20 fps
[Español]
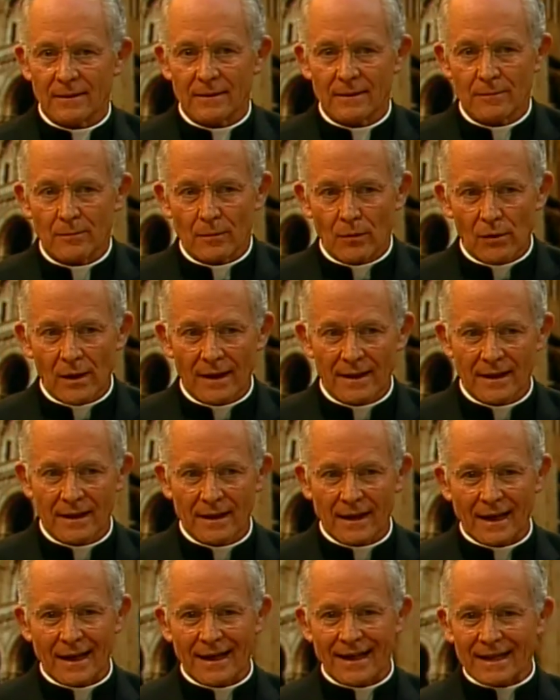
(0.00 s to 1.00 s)
bula
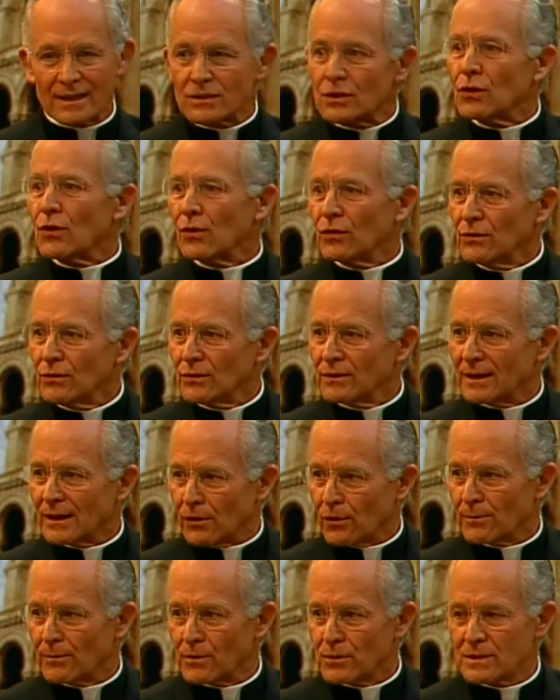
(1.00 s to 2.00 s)
de erección del
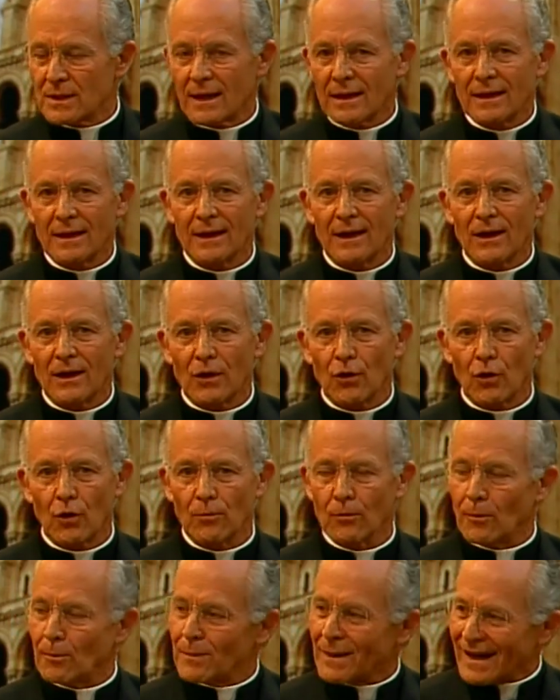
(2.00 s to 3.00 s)
Opus Dei
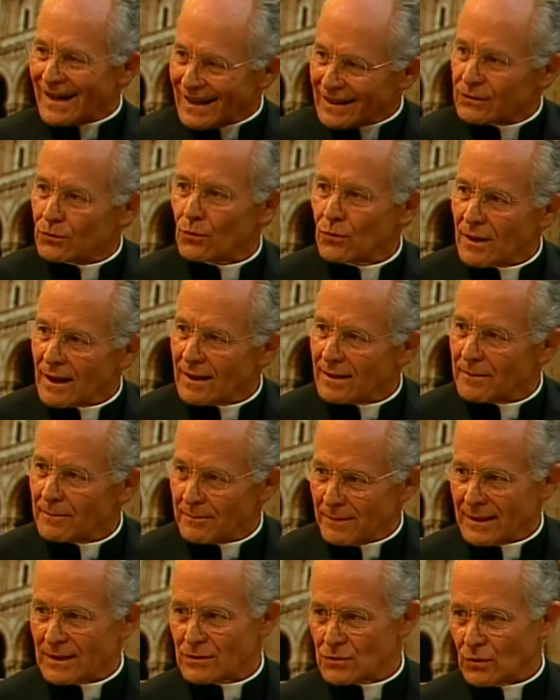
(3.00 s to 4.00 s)
como prelatura
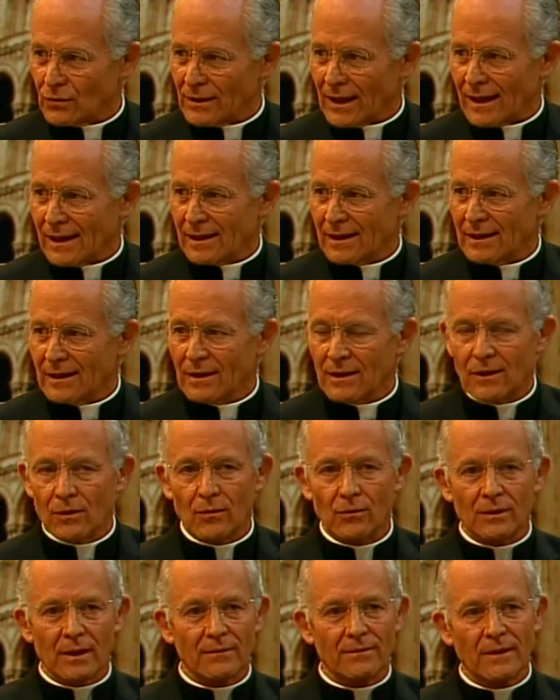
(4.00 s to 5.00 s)
personal. Mm.
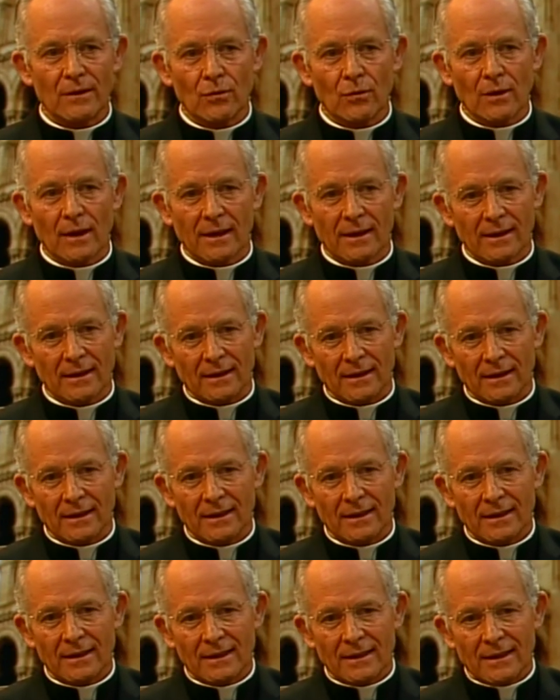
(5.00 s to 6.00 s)
Una figura que
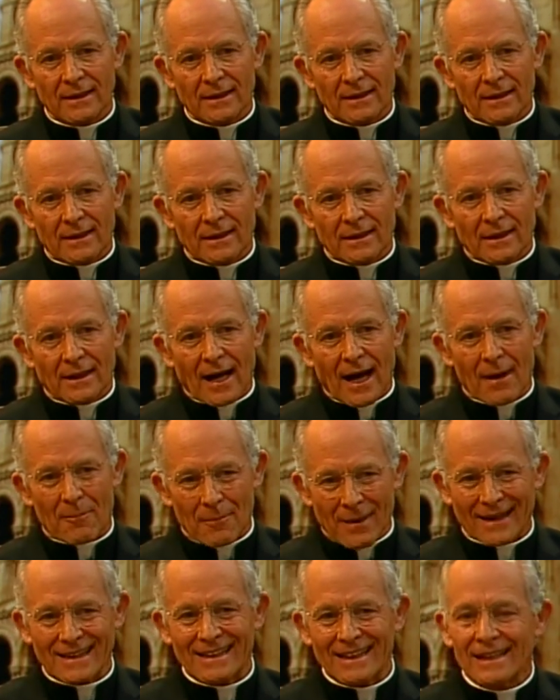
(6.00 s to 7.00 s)
a
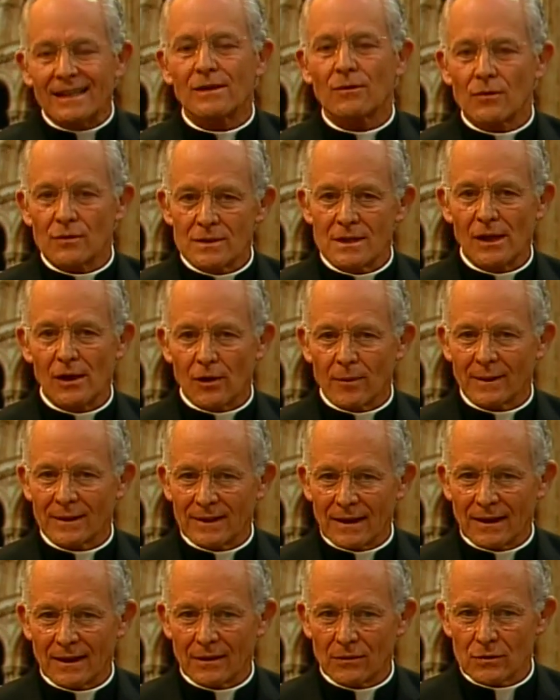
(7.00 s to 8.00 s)
partir del Concilio
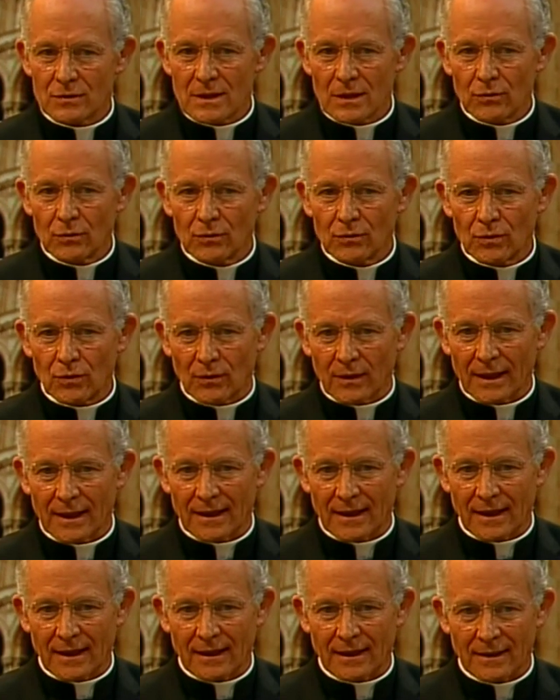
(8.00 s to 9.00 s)
Vaticano II
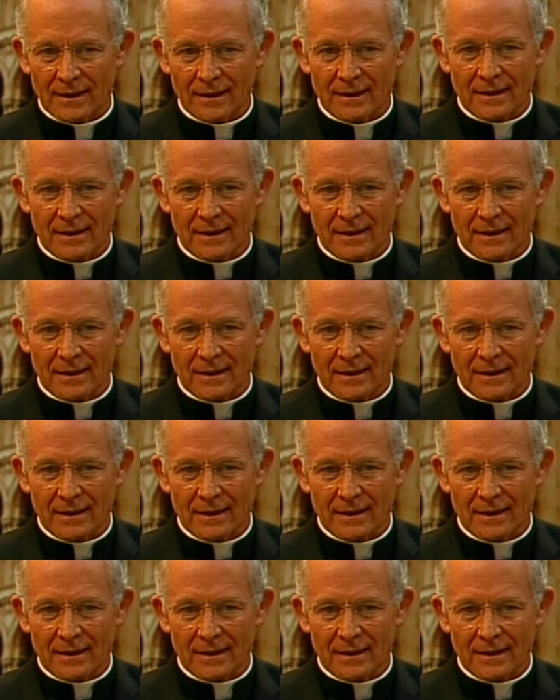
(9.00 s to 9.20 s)
queda